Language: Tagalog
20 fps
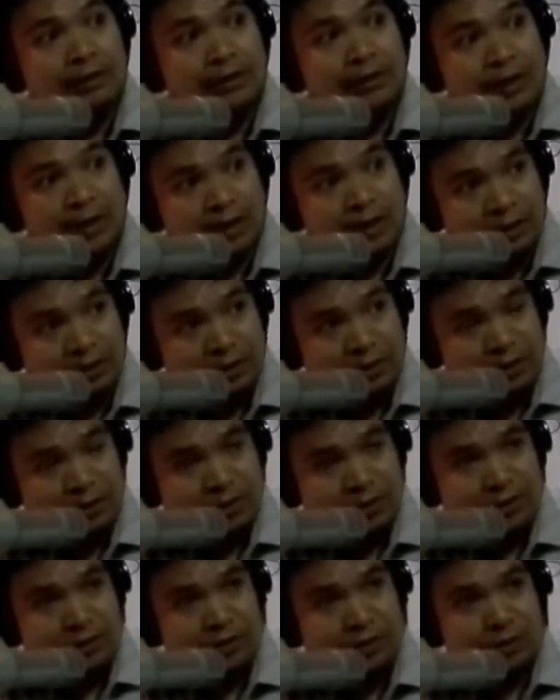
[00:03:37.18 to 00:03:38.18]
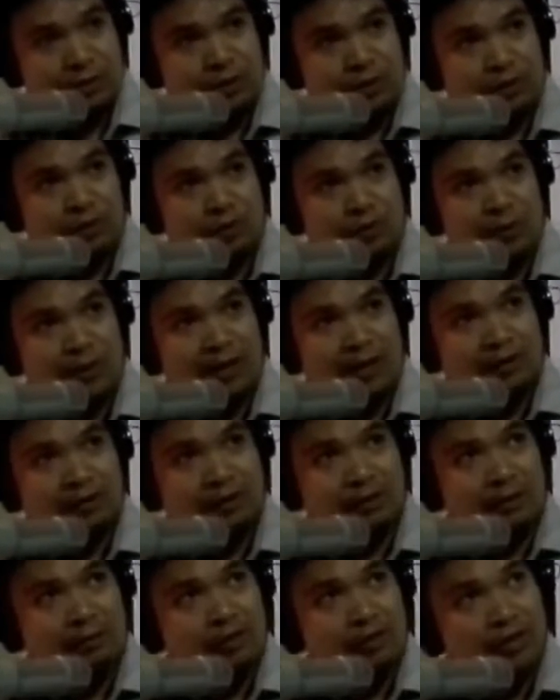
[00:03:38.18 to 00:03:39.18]
yes. na nakabuilt in sa katawan So, kumbaga
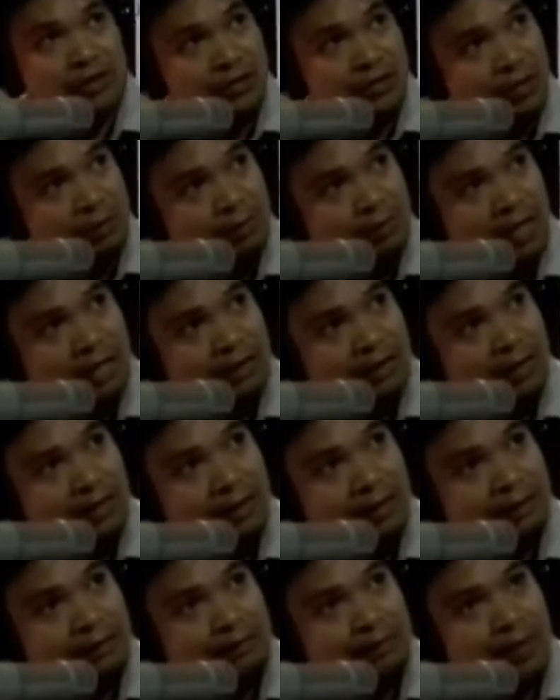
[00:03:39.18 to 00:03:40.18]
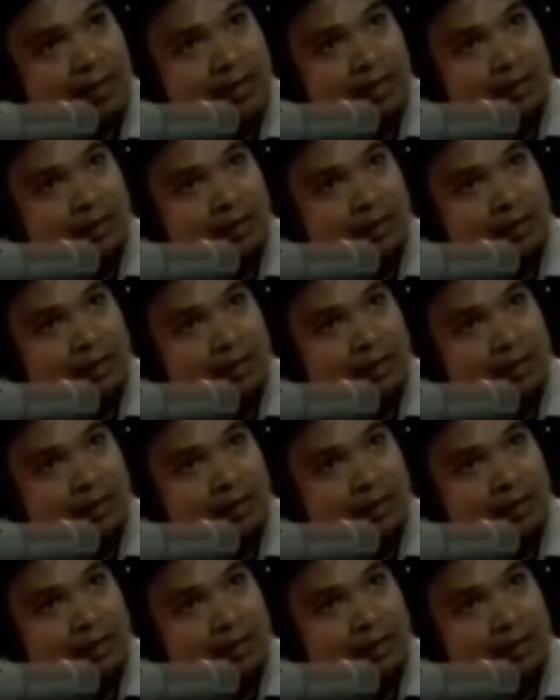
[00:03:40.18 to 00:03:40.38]
yung immune system natin,